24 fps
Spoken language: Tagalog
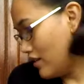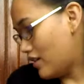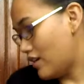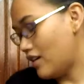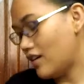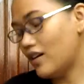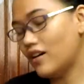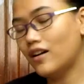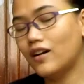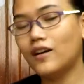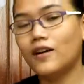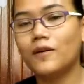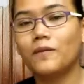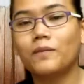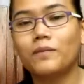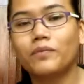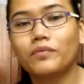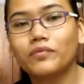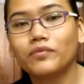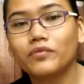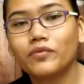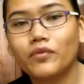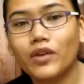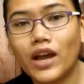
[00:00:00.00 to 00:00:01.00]

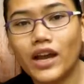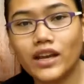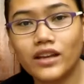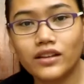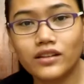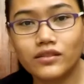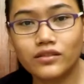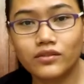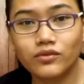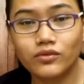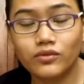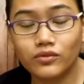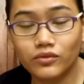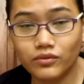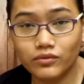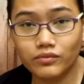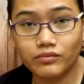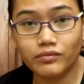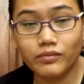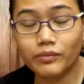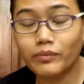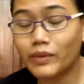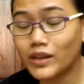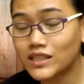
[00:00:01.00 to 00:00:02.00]
um, I,
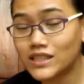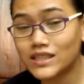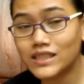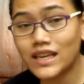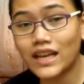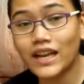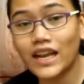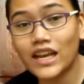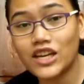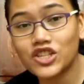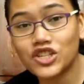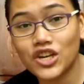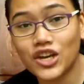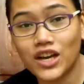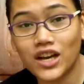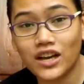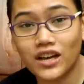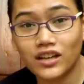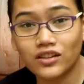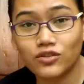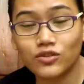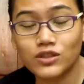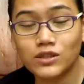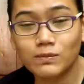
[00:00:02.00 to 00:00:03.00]
mas sanay
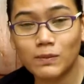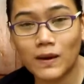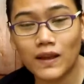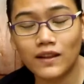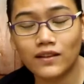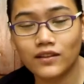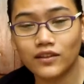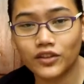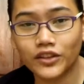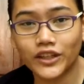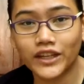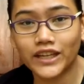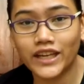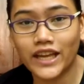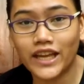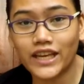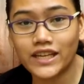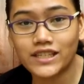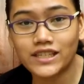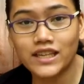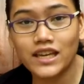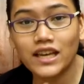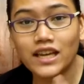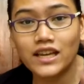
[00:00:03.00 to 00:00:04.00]
siya to spend three
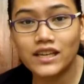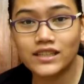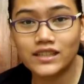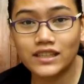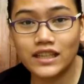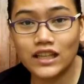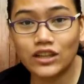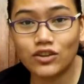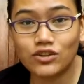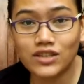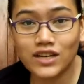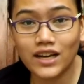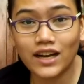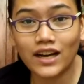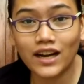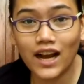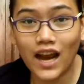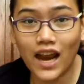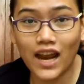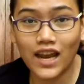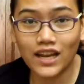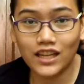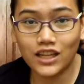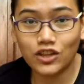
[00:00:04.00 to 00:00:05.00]
days dito sa
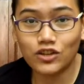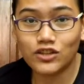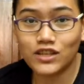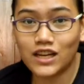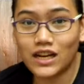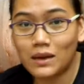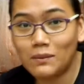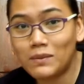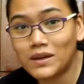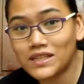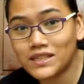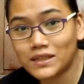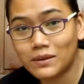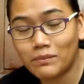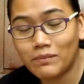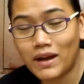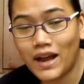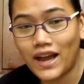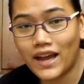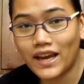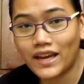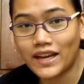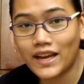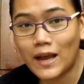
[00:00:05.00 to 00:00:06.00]
garahe, dito sa labas ng
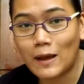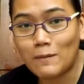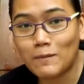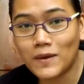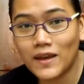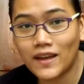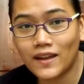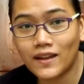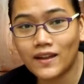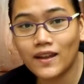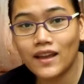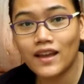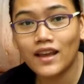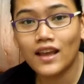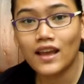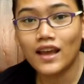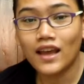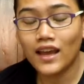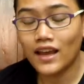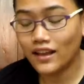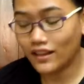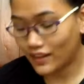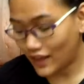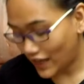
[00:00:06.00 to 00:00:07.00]
bahay namin.
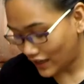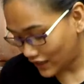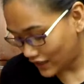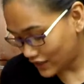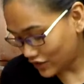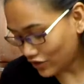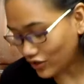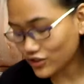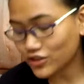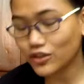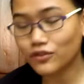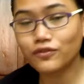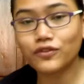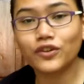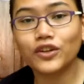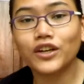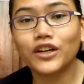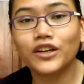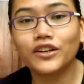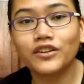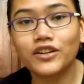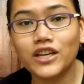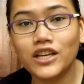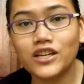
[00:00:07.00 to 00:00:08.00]
And that is also for
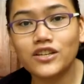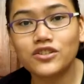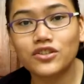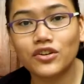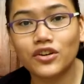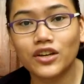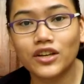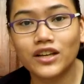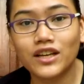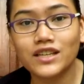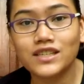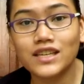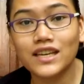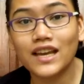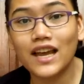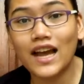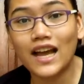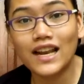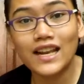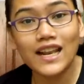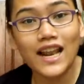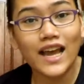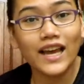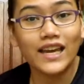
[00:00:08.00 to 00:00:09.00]
a reason kasi
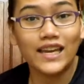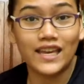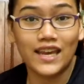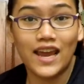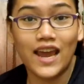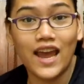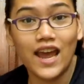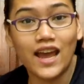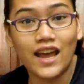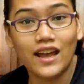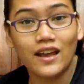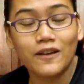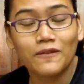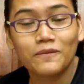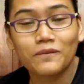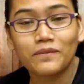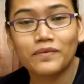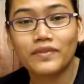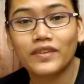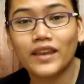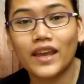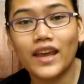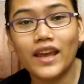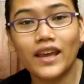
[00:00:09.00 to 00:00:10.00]
nga, ang laki niya.
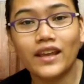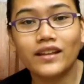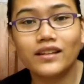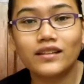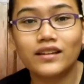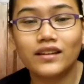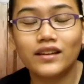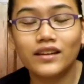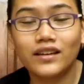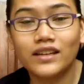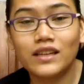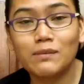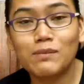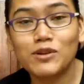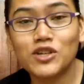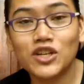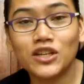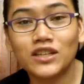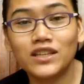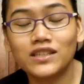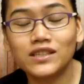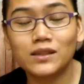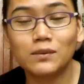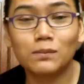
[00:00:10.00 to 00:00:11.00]
And uh, hindi ko
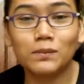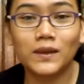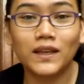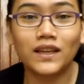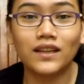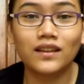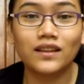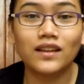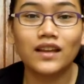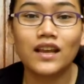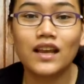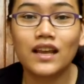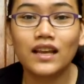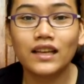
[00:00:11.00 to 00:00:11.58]
siya disciplined.